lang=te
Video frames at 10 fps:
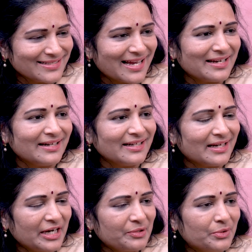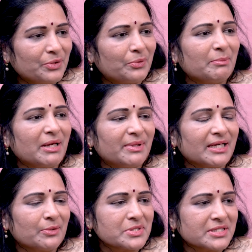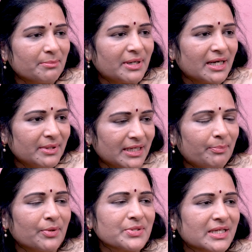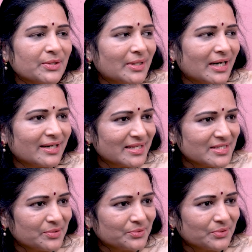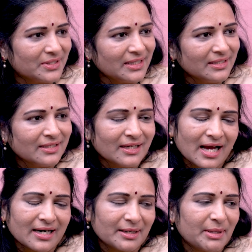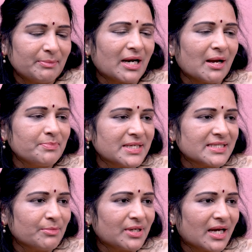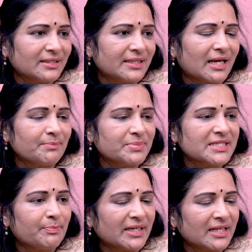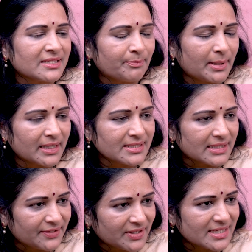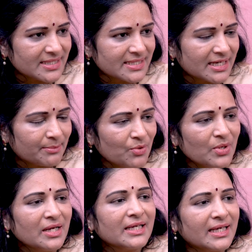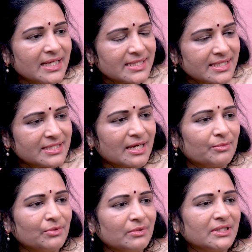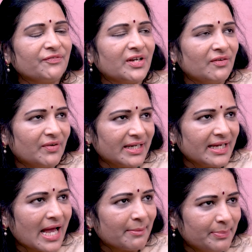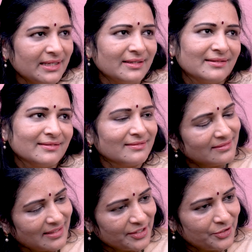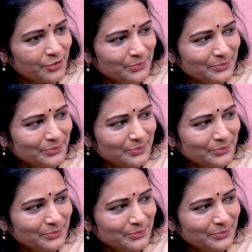చాలా అంటే నైట్ నుండి కూడా మేము ఇంకా వస్తాం మేడం మీరు ఎప్పుడు వస్తారు అని అడగడం జరుగుతుంది అక్కడ మేము డ్రాప్ చేసాము రాత్రి డ్రాప్ చేసి పట్టా పట్టా సర్టిఫికేట్స్ ఇచ్చాము కీస్ ఇచ్చాము దే ఫీల్ వెరీ హ్యాపీ థ్యాంక్ యూ